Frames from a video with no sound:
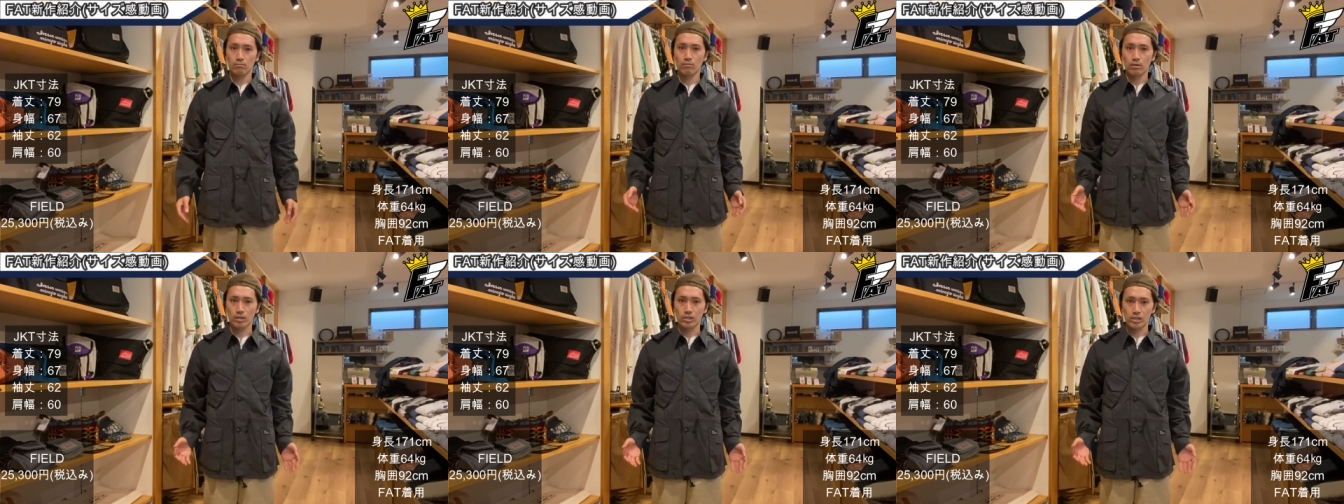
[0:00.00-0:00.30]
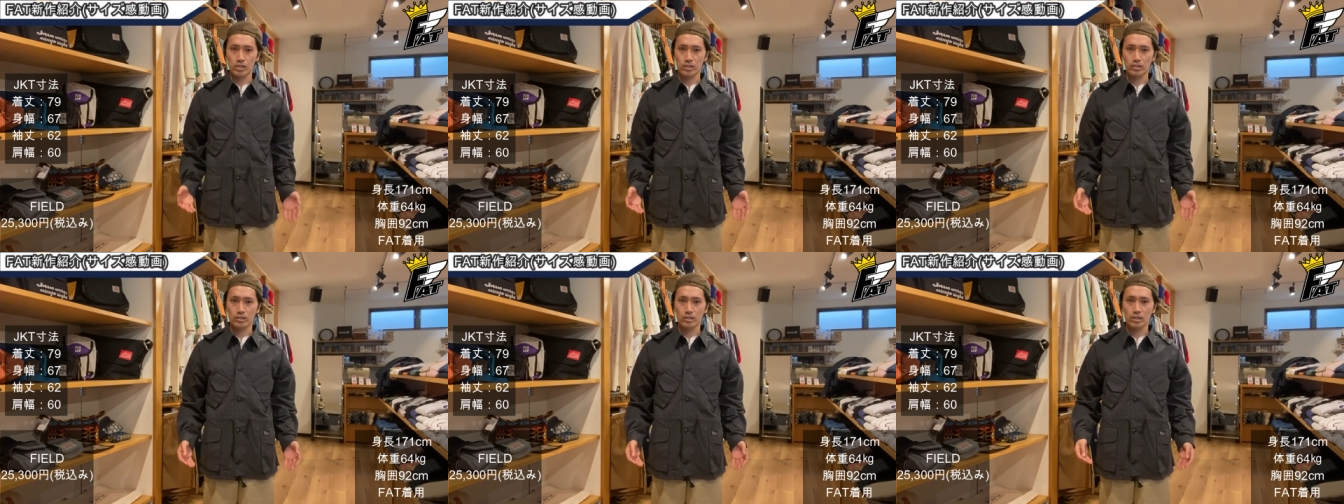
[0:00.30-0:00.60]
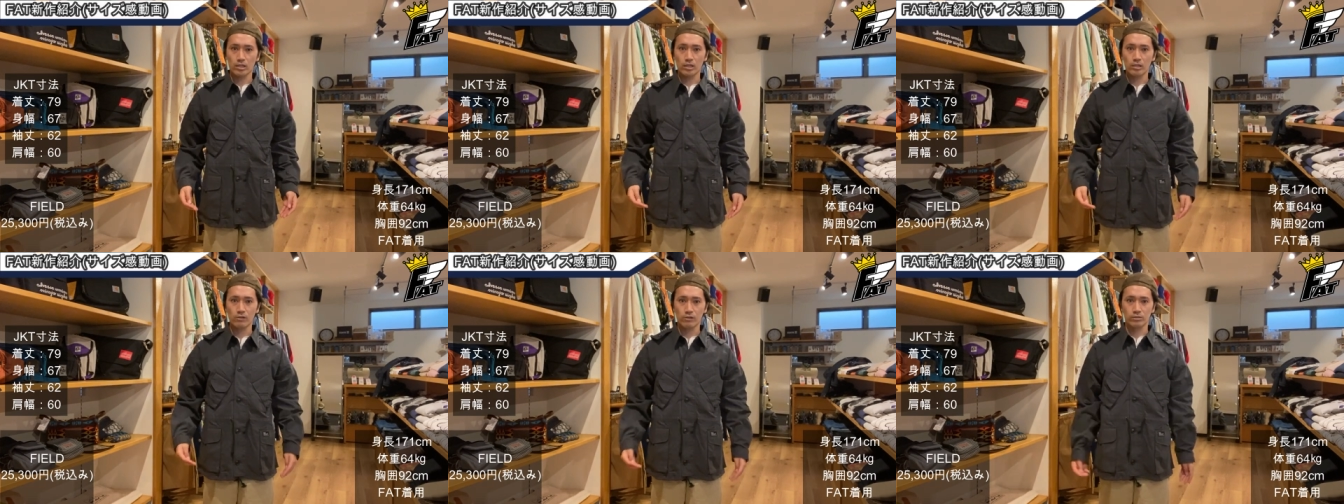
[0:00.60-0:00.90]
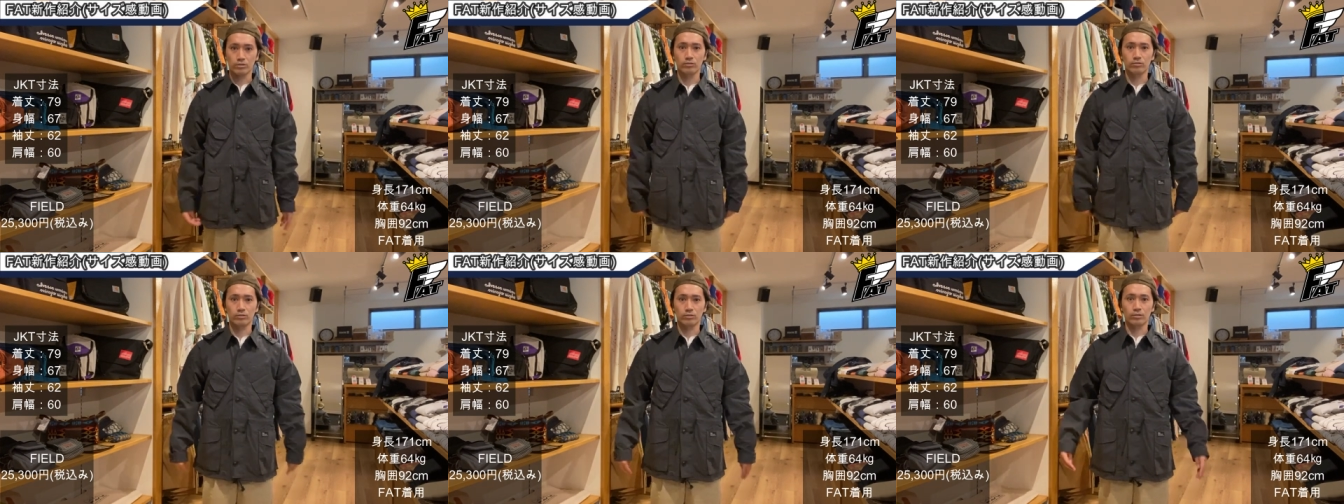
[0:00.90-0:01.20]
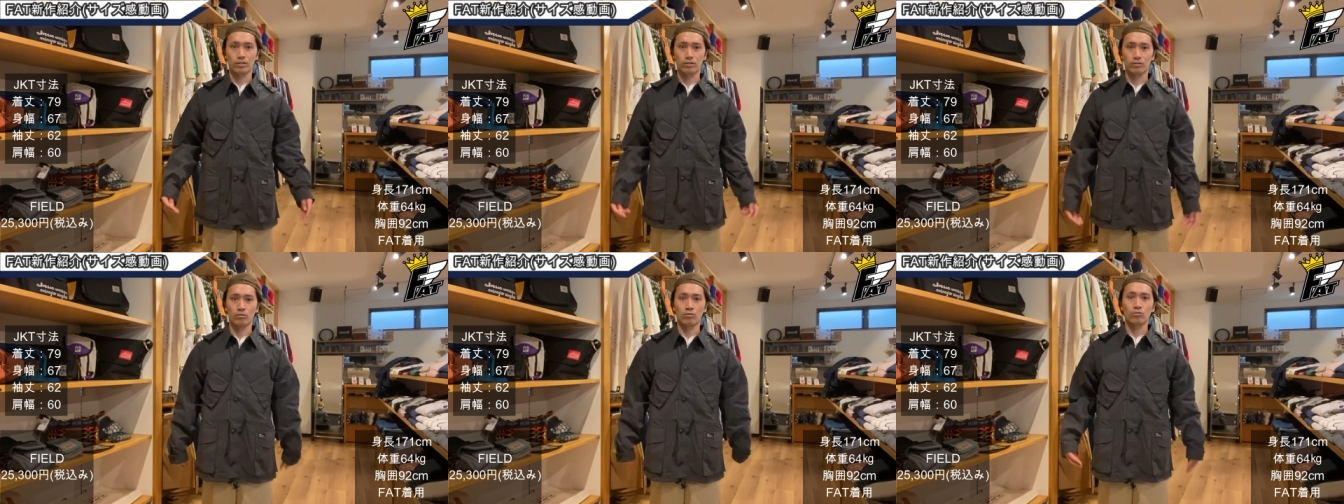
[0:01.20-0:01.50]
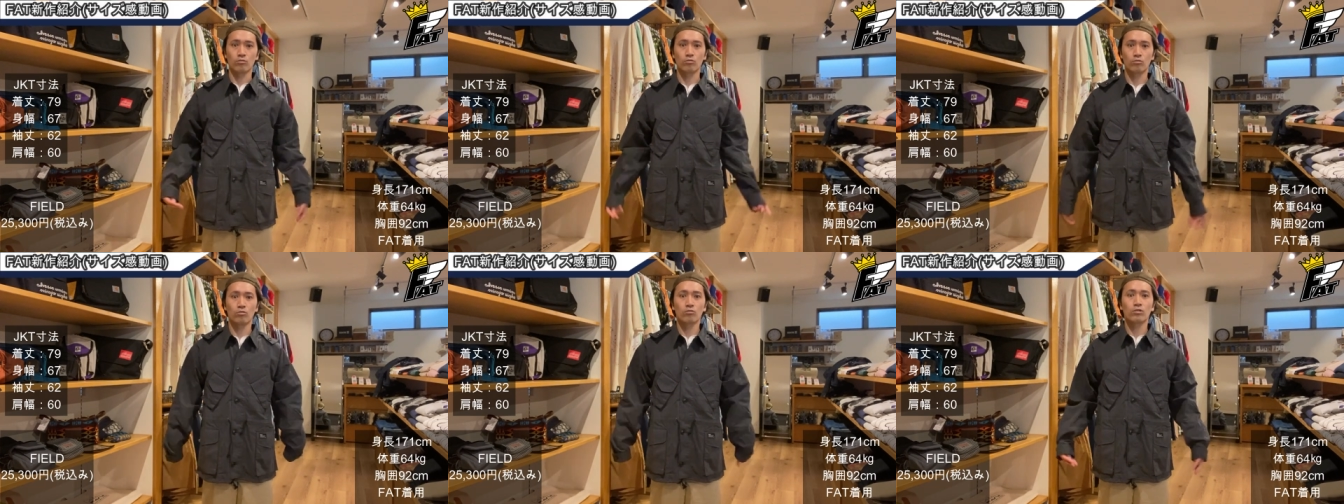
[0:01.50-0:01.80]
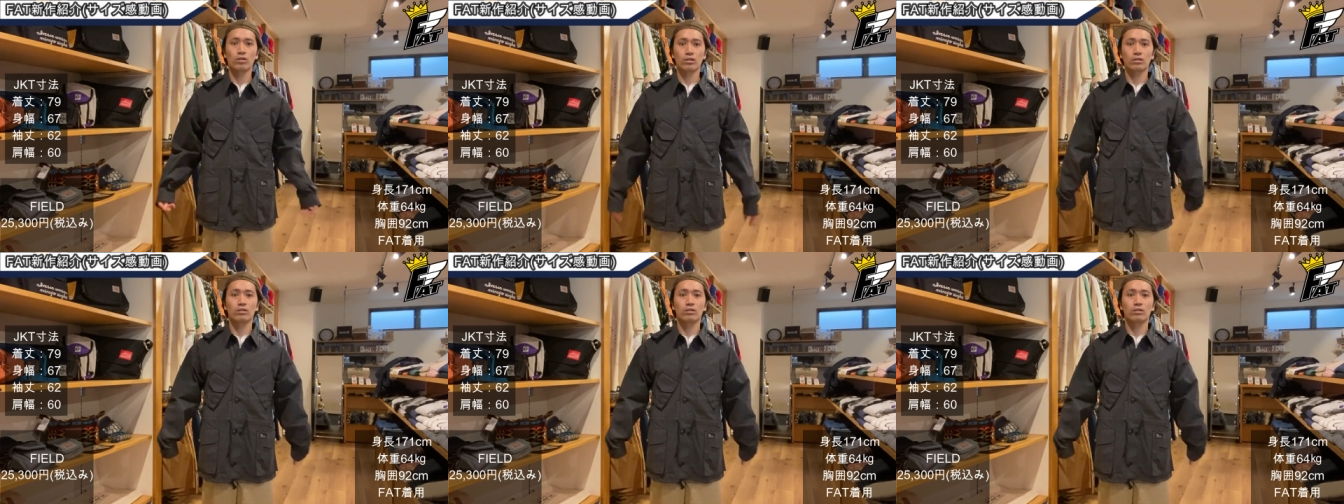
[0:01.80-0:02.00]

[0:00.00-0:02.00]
まあ引っかかりはするんですけどこう